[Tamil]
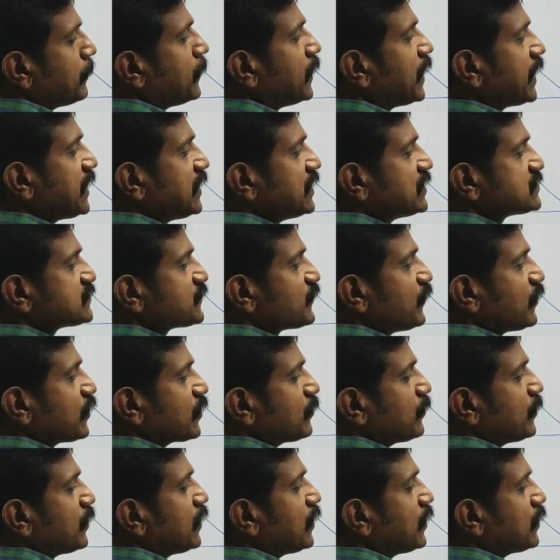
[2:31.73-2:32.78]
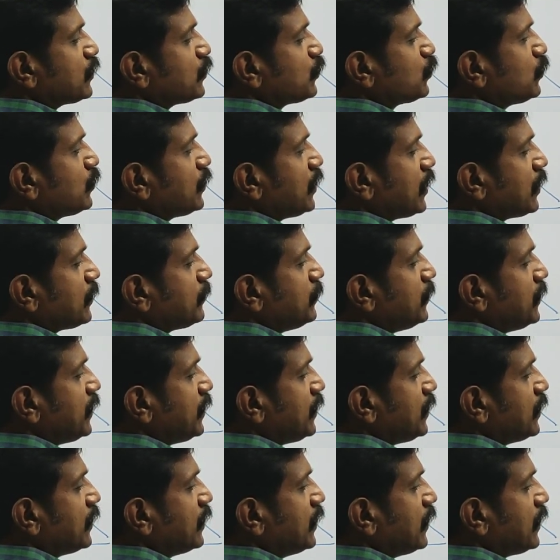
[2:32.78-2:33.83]
மைனஸ் ஃபார்முலா டூ
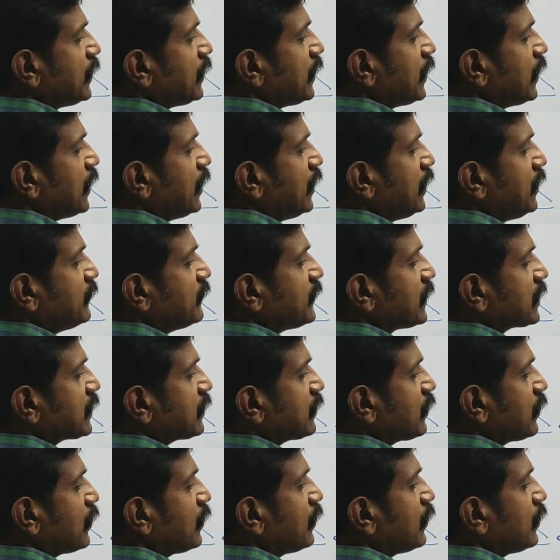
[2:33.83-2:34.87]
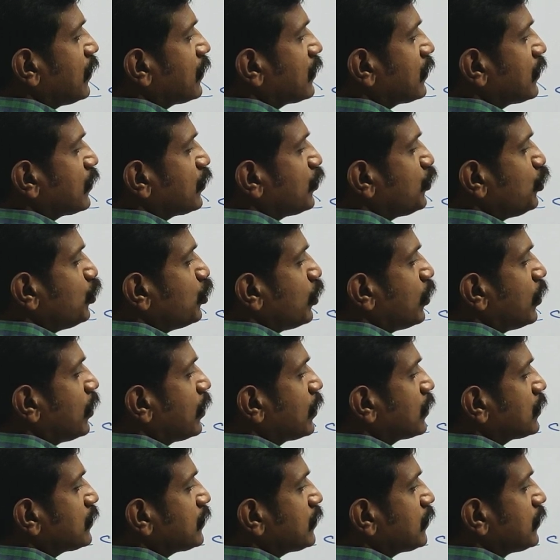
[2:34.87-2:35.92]
ஏபி ஏடி வெக்டார்
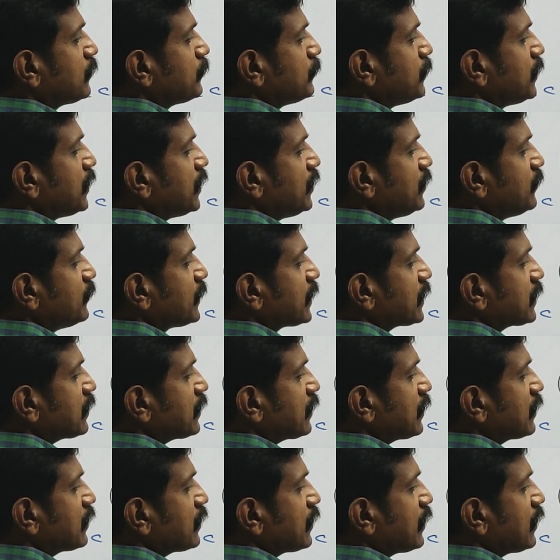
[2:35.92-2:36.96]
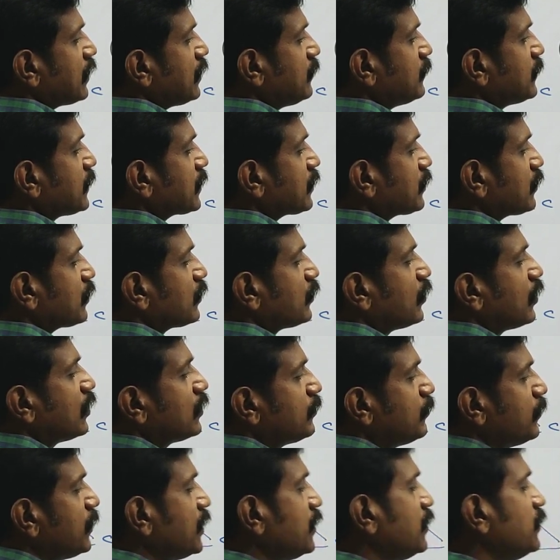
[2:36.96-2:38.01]
டாட் பிடி வெக்டார் ஏடி வெக்டார்
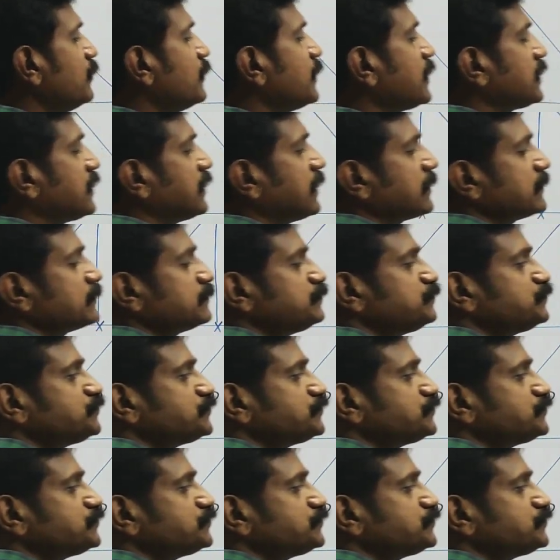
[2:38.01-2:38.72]
டாட் பிடி வெக்டார்